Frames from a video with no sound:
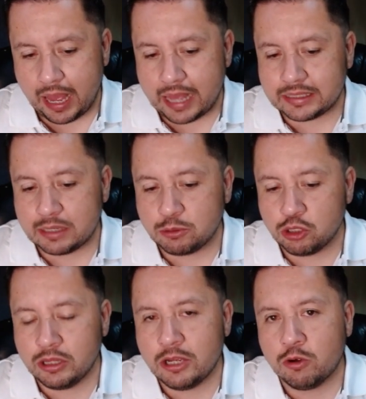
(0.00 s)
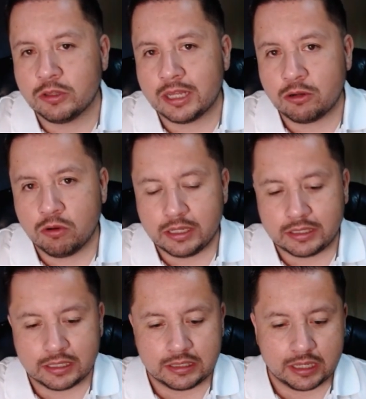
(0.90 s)
a excepción de contar con
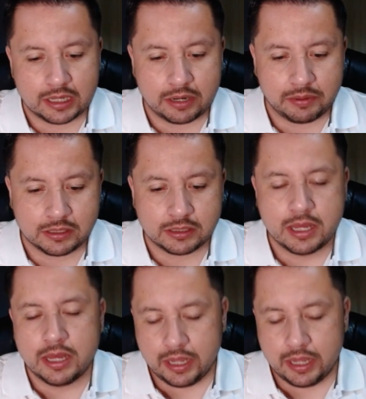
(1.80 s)
licencia de gravidez,